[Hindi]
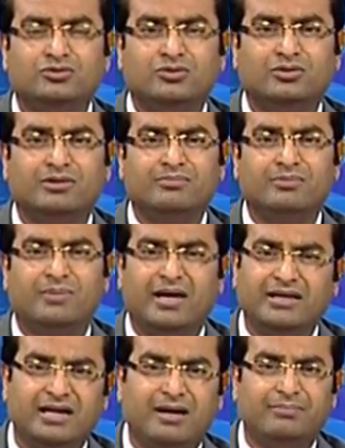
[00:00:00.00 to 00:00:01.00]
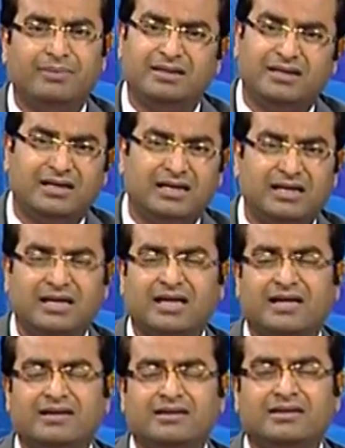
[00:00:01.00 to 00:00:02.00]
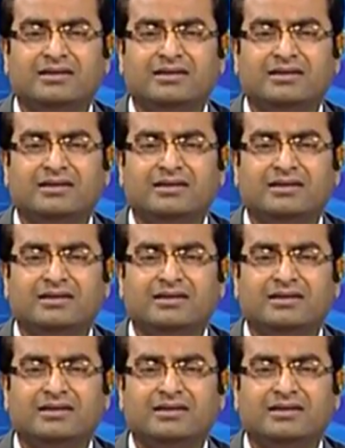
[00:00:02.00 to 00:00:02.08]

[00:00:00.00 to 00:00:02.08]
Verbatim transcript: जो कि बीमारियाँ पैदा कर रहे हैं